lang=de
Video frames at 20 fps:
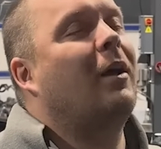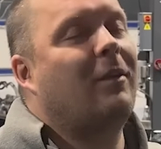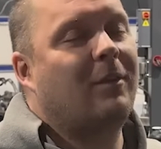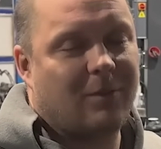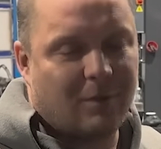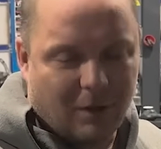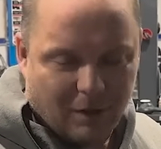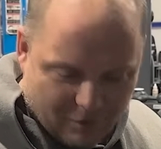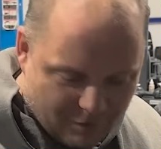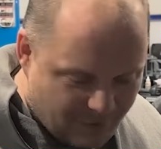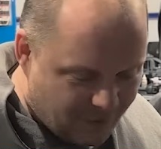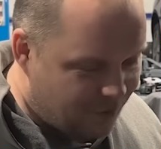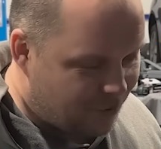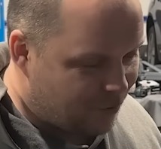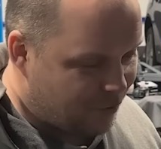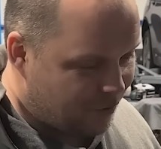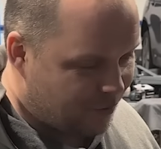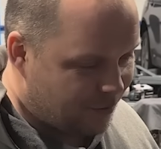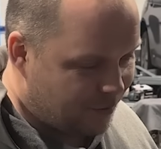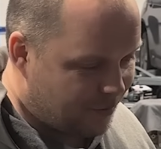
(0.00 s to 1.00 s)
hast du das
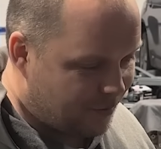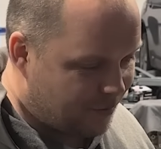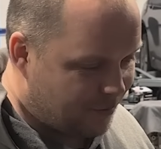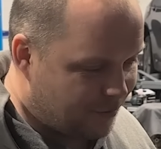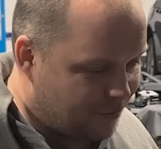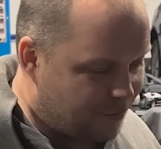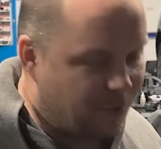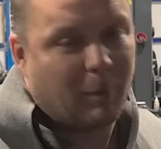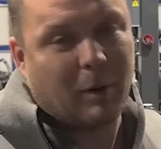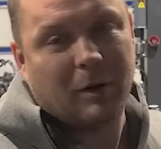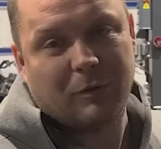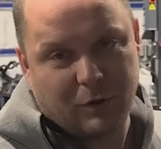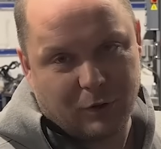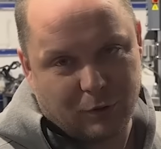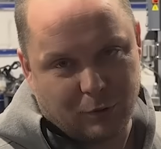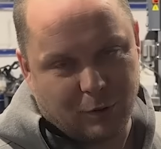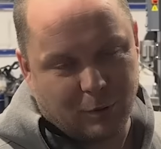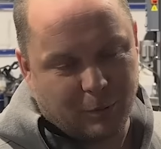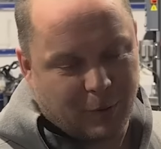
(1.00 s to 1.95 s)
nicht vom Anfang schon